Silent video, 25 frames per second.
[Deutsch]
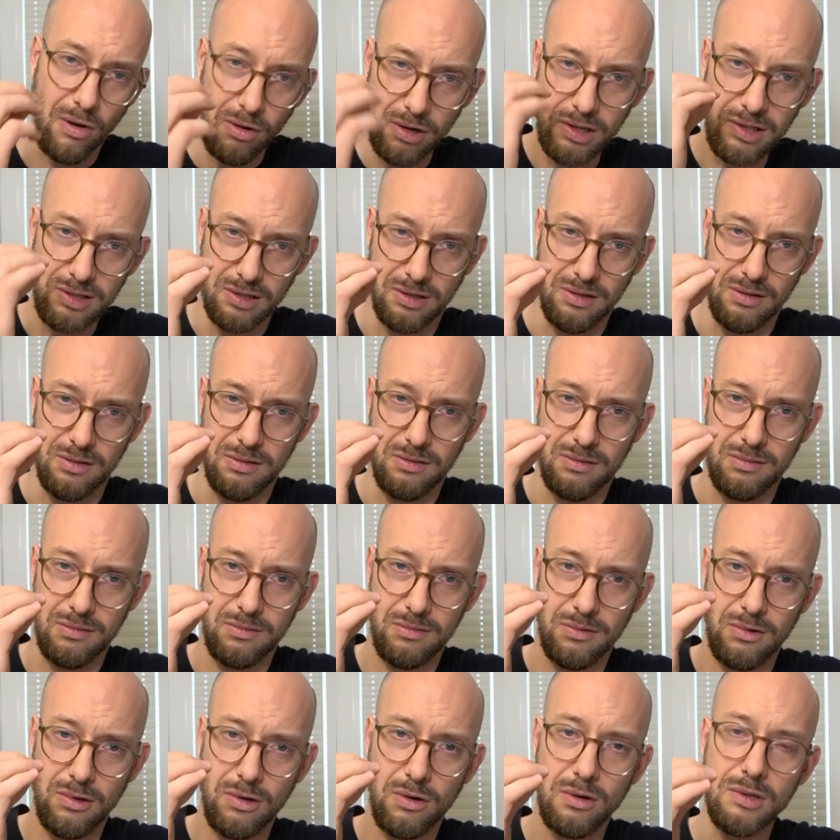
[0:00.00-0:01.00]
heute,
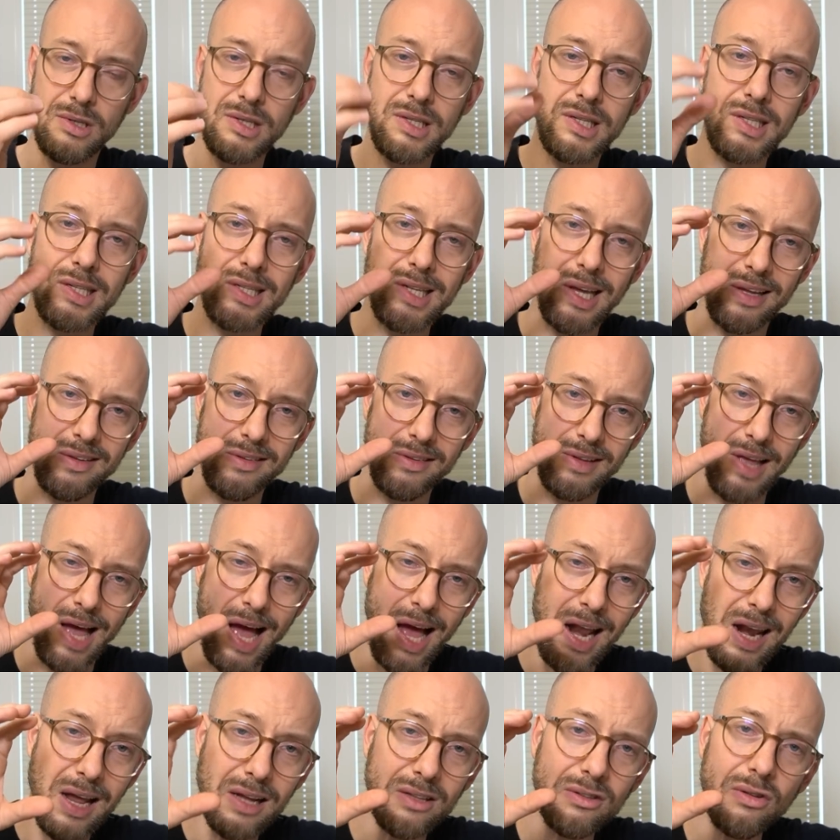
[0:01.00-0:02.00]
und das
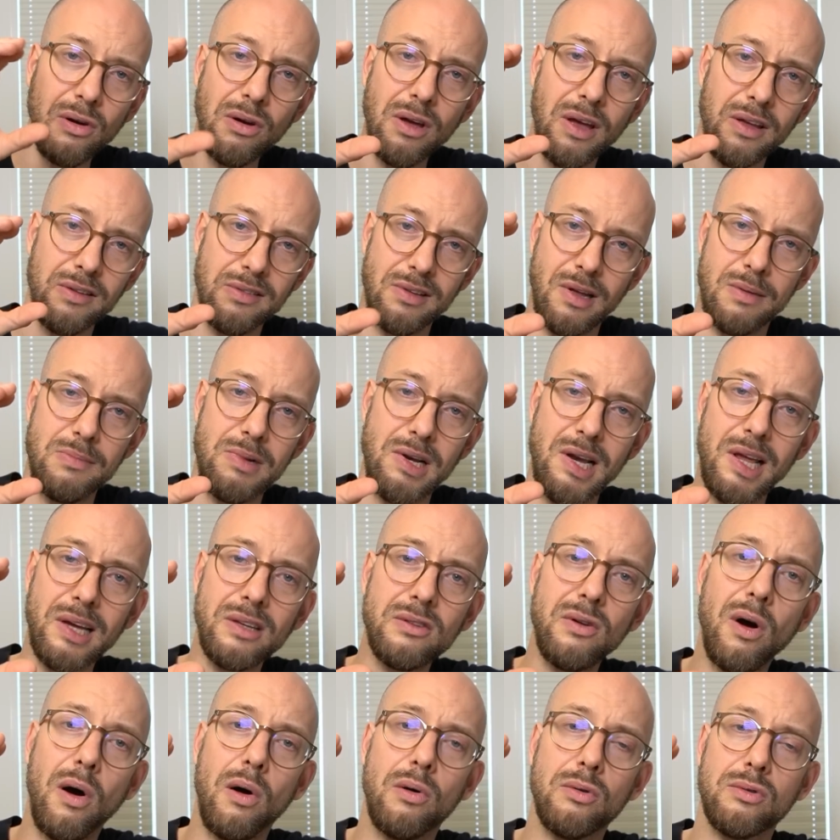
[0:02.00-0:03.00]
Allerteuerste am
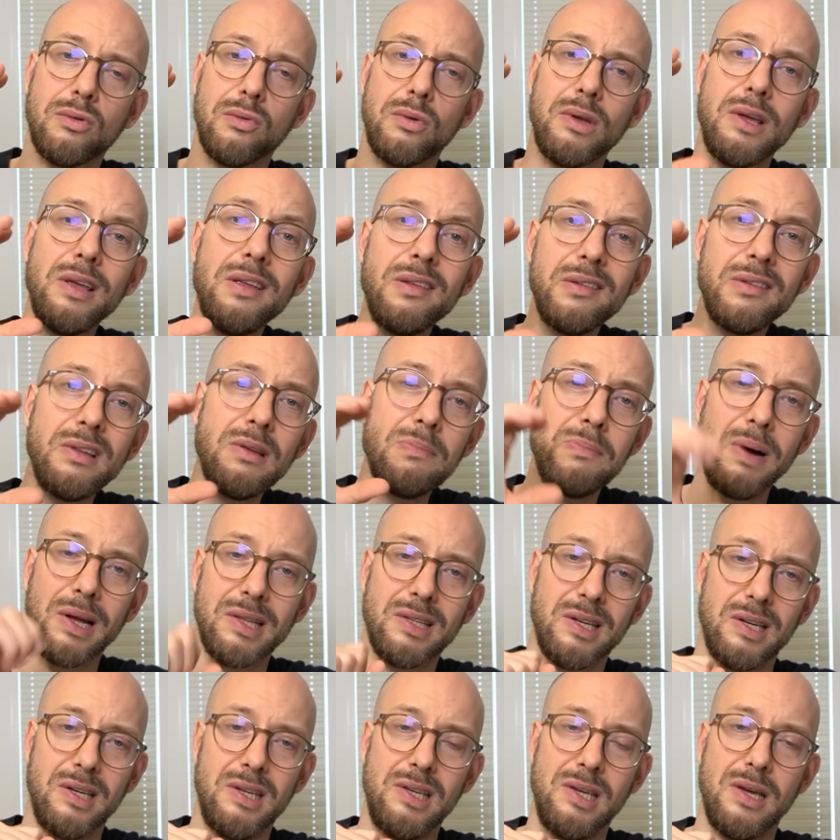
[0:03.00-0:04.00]
Elektroauto ist die
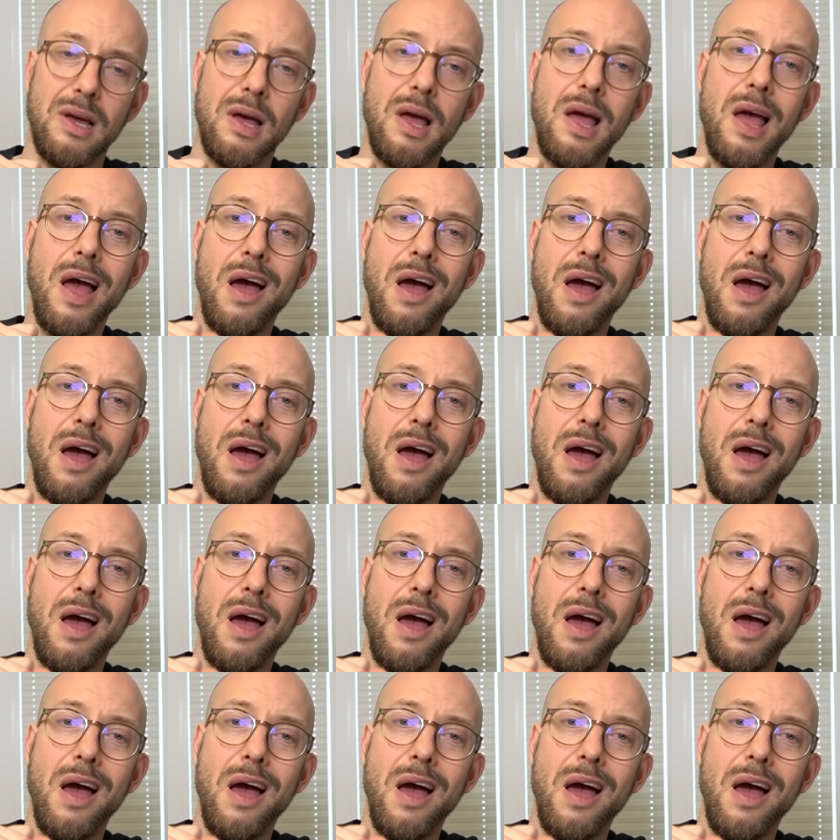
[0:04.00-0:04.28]
Batterie.